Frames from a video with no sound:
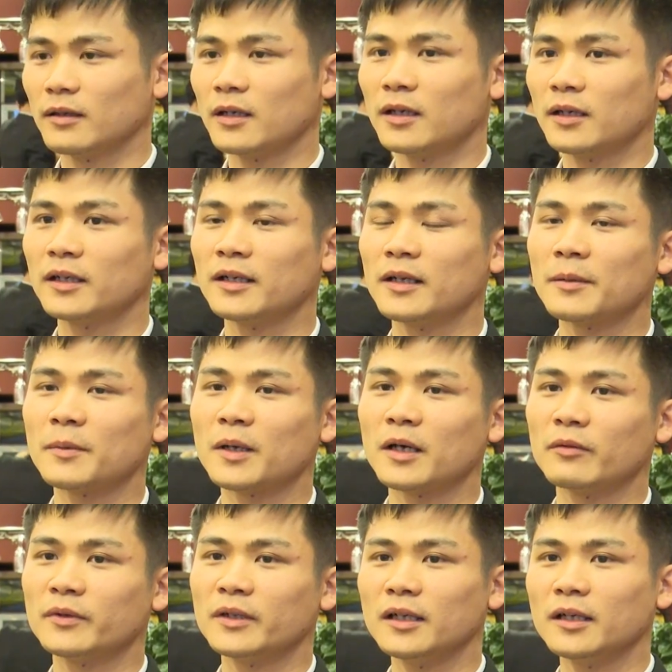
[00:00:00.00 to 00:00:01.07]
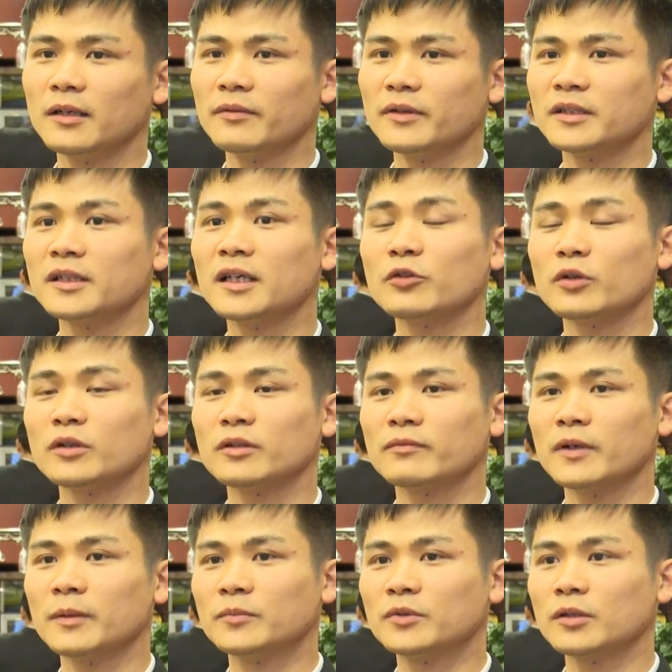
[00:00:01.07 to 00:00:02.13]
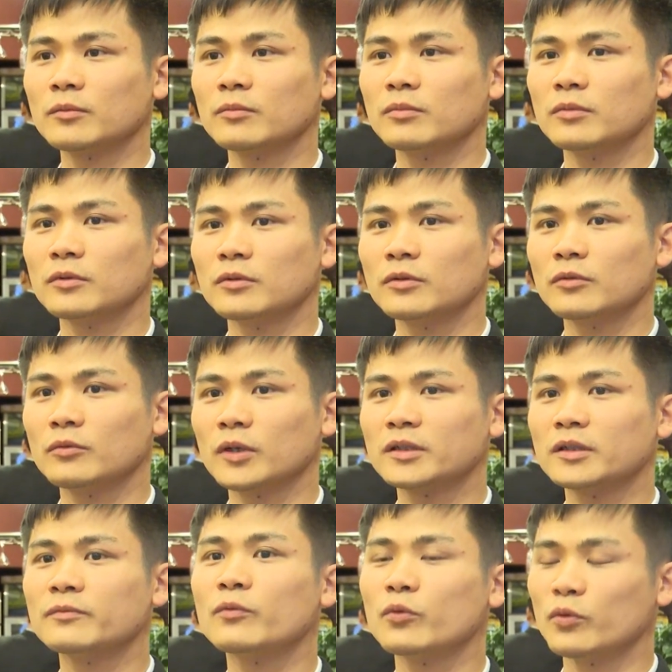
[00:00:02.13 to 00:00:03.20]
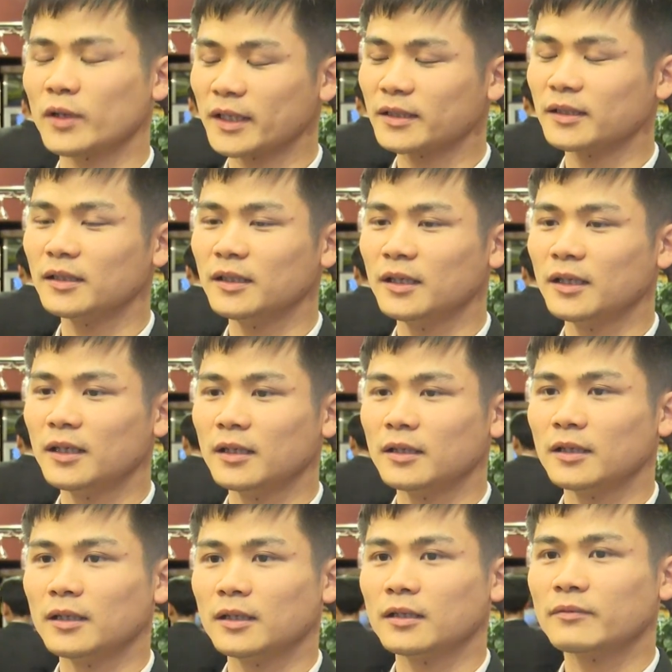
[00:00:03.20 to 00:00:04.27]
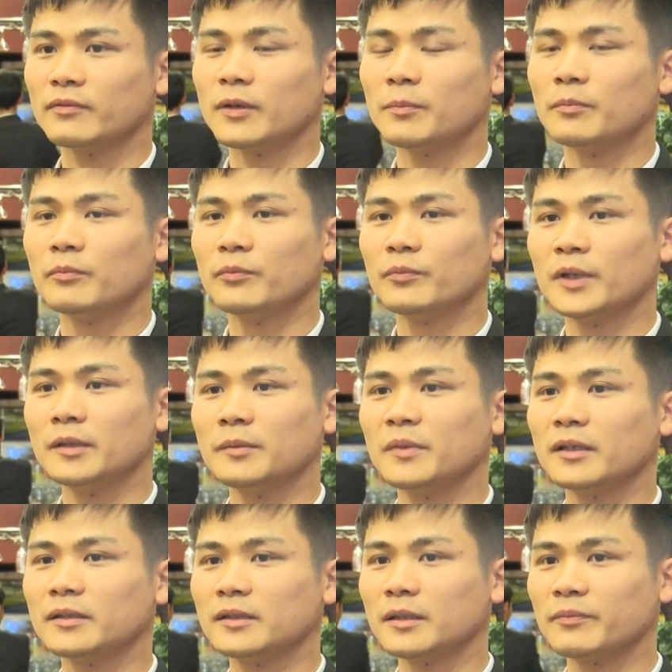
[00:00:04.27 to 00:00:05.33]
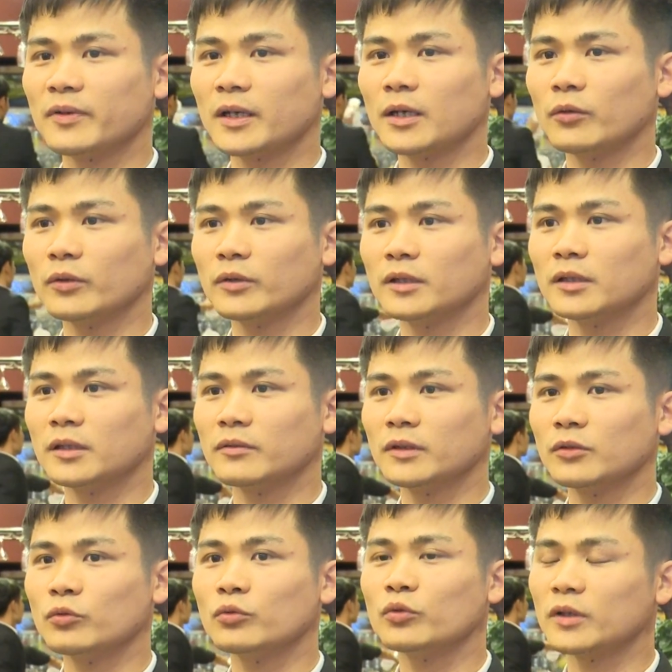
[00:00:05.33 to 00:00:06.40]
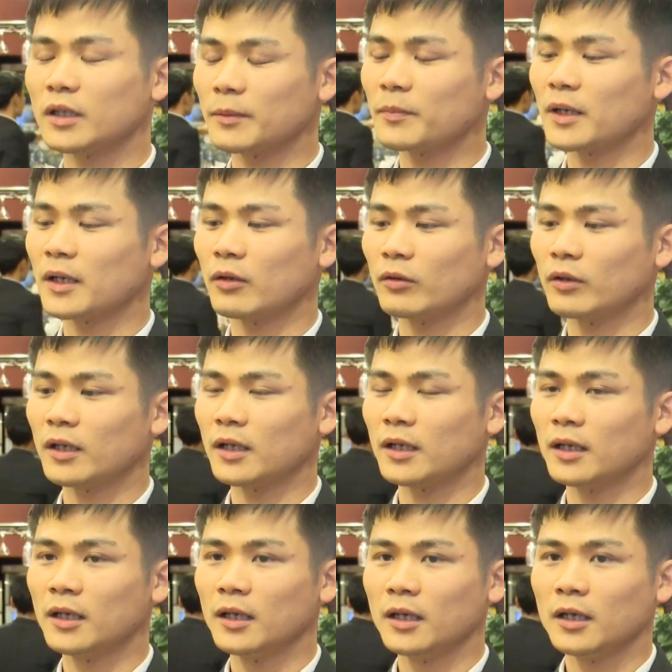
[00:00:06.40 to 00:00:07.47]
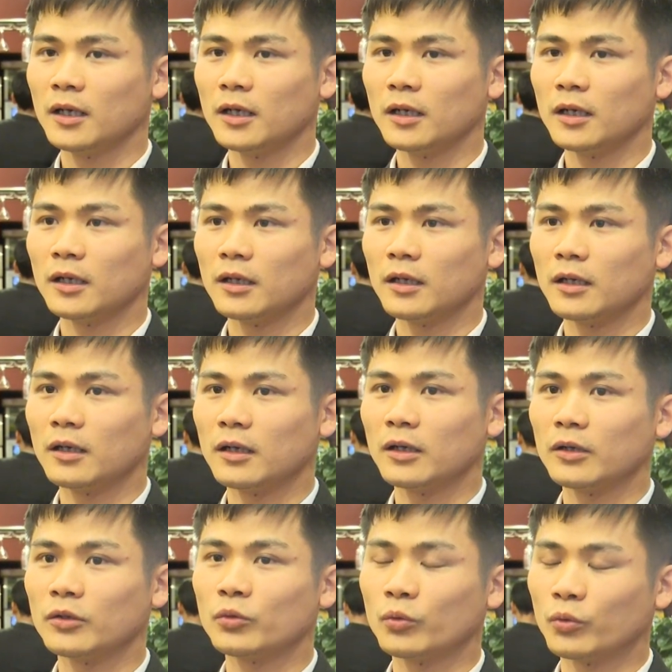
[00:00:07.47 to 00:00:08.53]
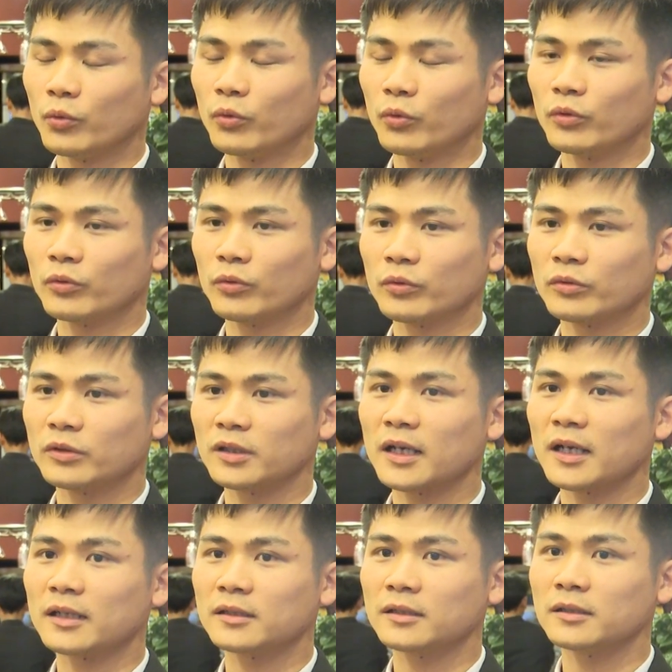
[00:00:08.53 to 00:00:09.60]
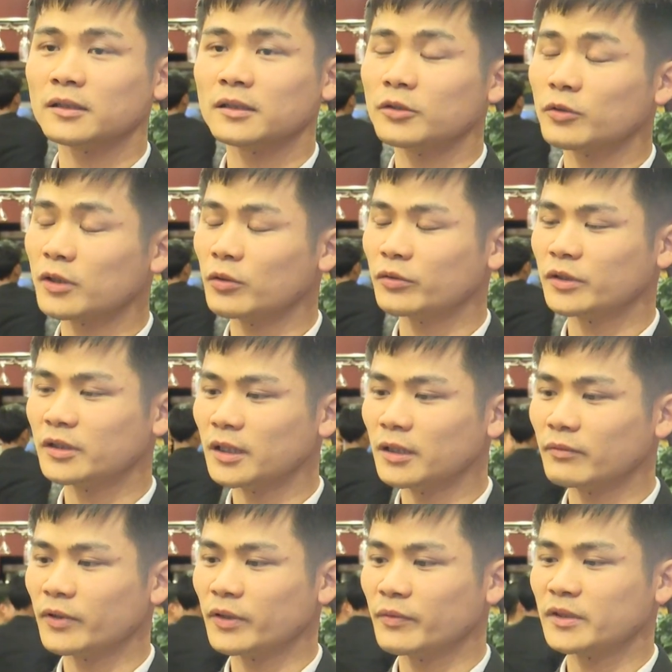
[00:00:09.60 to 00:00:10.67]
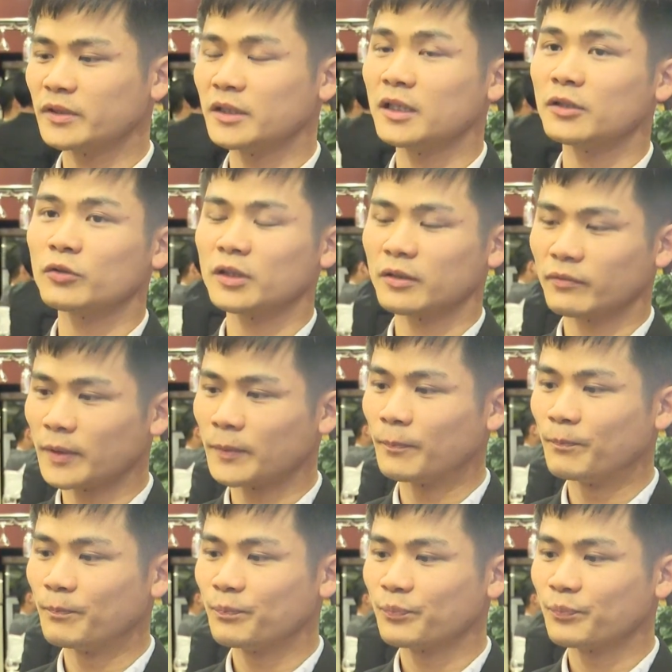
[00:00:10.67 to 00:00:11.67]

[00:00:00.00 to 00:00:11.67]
À, để đảm bảo vấn đề vệ sinh an toàn thực phẩm trong quá trình phục vụ khách ấy, thì thực phẩm bên mình nhập vào ấy, thì luôn luôn đảm bảo là À, đủ tất cả các yêu cầu chứng nhận về vệ sinh an toàn thực phẩm